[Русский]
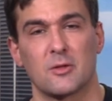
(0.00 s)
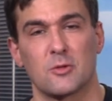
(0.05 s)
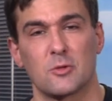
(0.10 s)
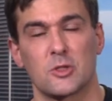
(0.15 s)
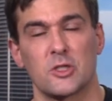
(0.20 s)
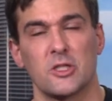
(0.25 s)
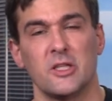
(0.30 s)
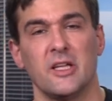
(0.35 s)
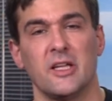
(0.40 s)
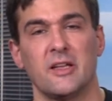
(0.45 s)

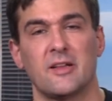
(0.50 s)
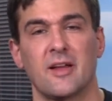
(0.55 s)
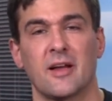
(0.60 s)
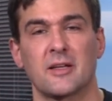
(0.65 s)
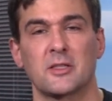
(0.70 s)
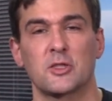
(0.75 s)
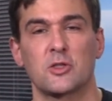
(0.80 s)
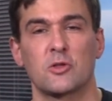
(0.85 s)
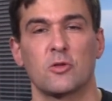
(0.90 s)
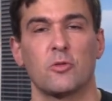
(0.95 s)
Уж не Совершенно так,
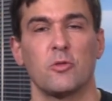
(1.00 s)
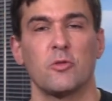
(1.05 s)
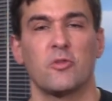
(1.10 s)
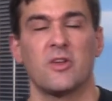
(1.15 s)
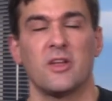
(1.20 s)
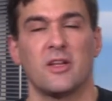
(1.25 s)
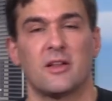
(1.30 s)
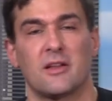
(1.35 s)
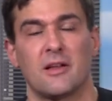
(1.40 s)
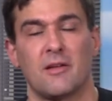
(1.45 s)
что верно.
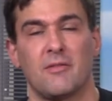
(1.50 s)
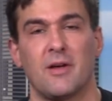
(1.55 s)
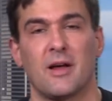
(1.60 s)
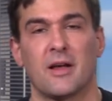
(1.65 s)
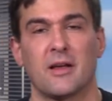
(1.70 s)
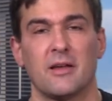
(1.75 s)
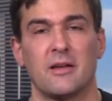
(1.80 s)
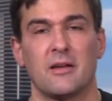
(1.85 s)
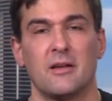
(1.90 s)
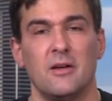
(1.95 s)
русские
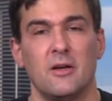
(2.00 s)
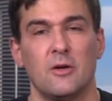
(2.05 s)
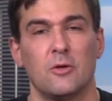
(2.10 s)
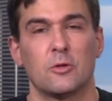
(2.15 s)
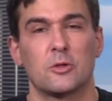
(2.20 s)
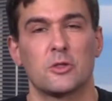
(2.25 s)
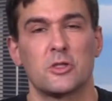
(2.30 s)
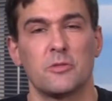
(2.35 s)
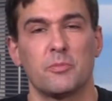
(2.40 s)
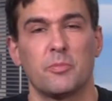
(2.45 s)
товары
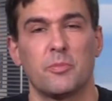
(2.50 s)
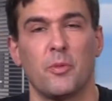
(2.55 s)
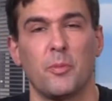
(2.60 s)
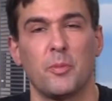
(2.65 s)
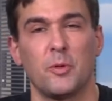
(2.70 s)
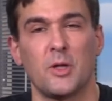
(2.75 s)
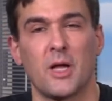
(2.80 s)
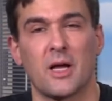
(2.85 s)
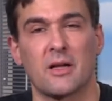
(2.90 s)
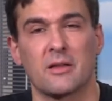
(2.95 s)
очень
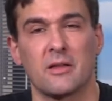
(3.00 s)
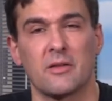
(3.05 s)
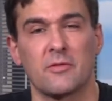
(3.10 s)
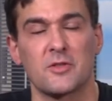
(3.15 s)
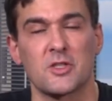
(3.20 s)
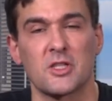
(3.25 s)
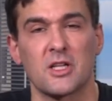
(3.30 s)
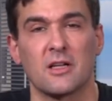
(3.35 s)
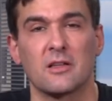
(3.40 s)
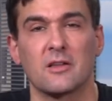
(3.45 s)
популярны в
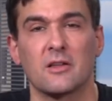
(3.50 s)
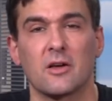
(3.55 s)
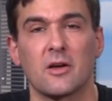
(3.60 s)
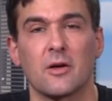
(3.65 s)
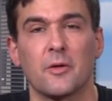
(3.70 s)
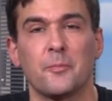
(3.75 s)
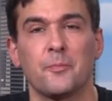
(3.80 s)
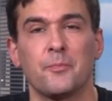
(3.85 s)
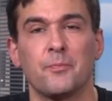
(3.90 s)
Штатах.